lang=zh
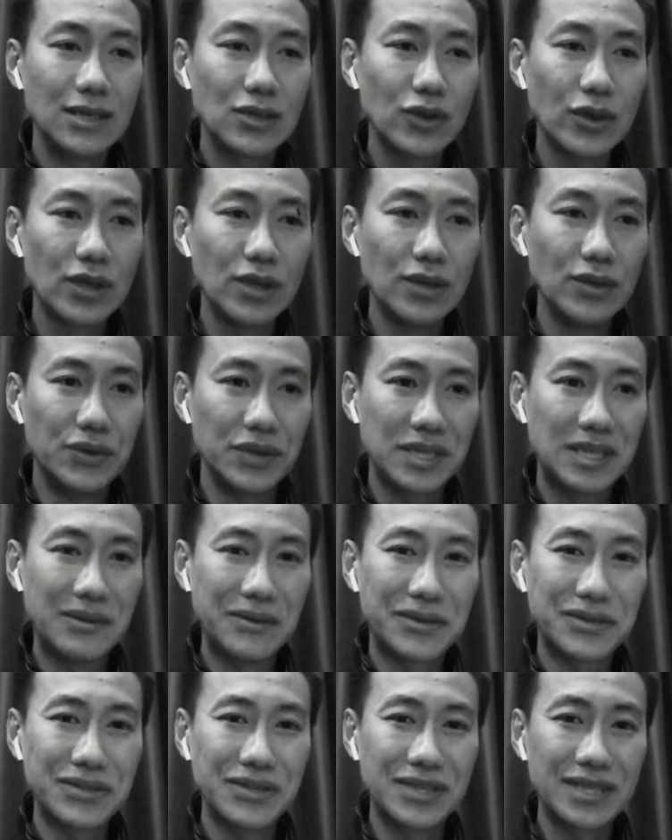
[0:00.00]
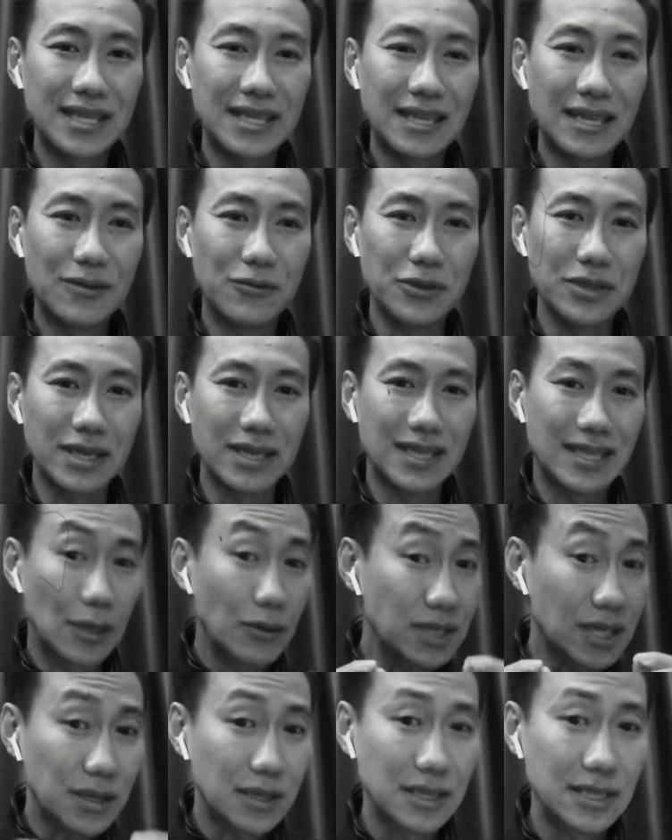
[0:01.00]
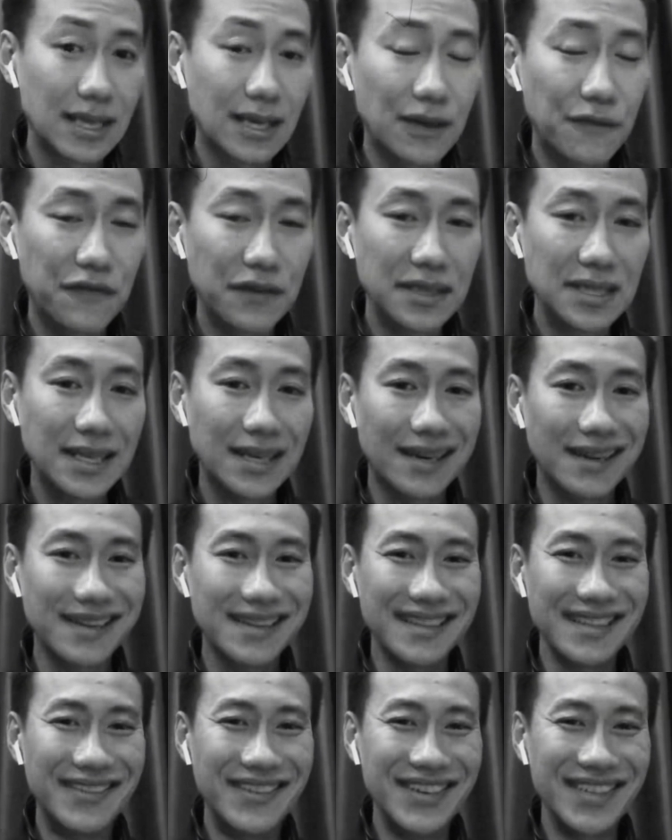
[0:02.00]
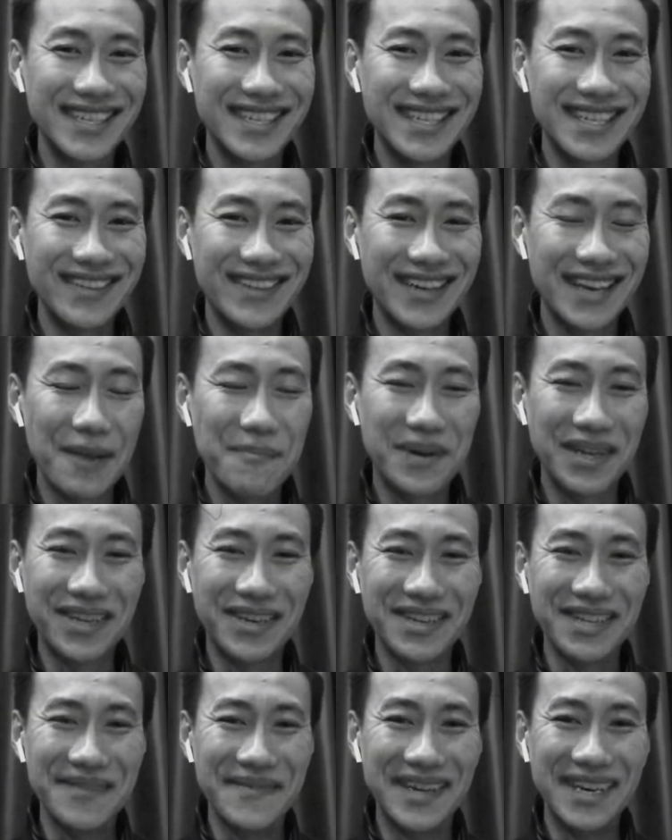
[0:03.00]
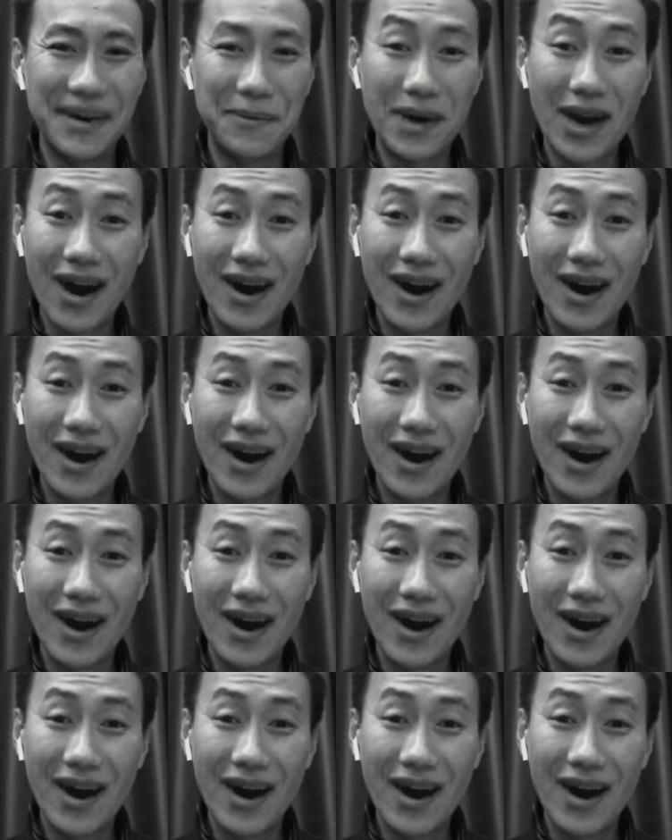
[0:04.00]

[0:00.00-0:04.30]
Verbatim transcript: 所以我希望说，今天我有一个小小的这样的分享，那我希望可以帮到你们，好不